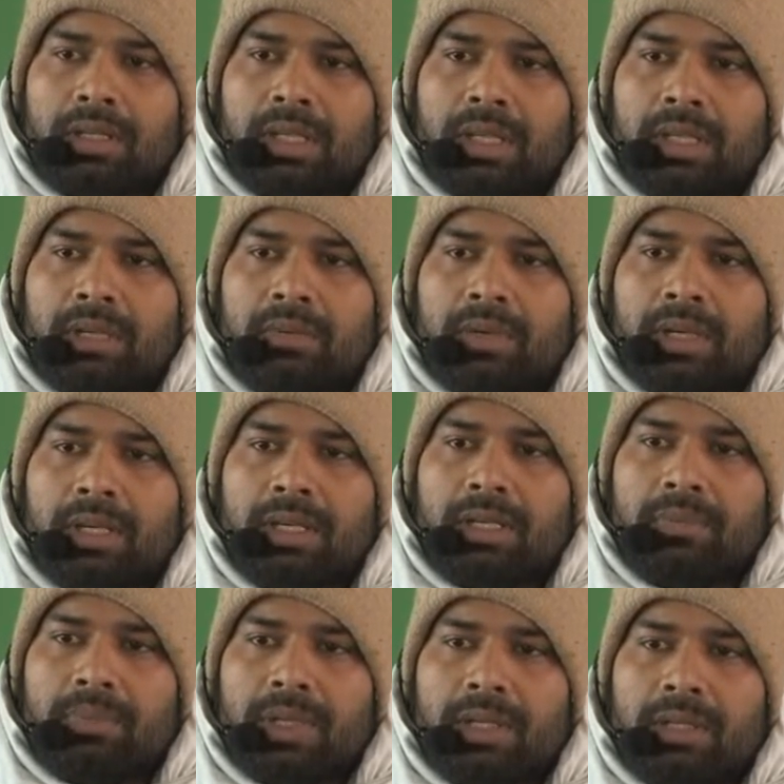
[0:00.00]
यैर्वा
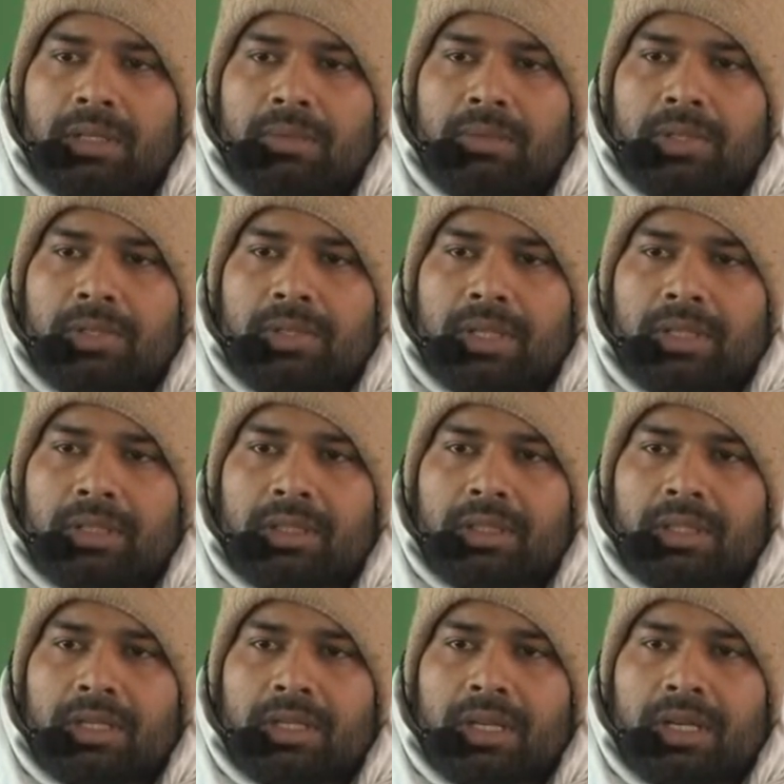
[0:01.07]
निपीत मनरक्त
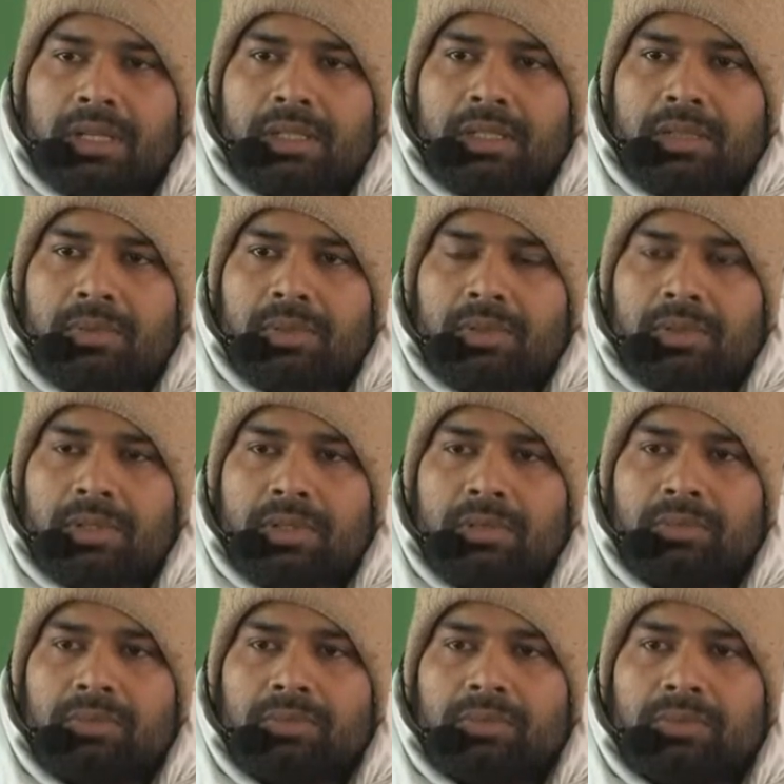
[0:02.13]
कटाक्ष
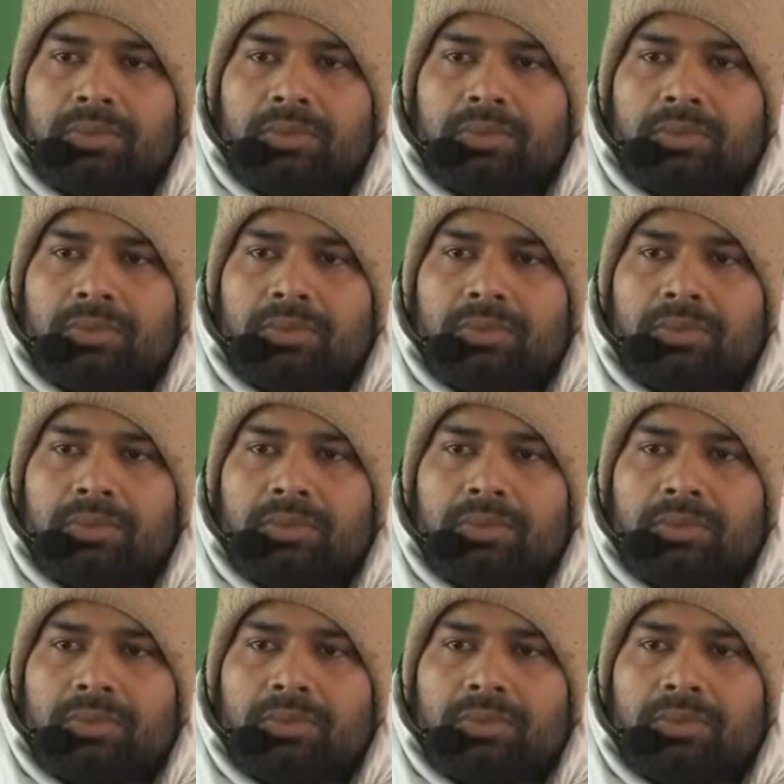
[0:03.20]
मोक्षम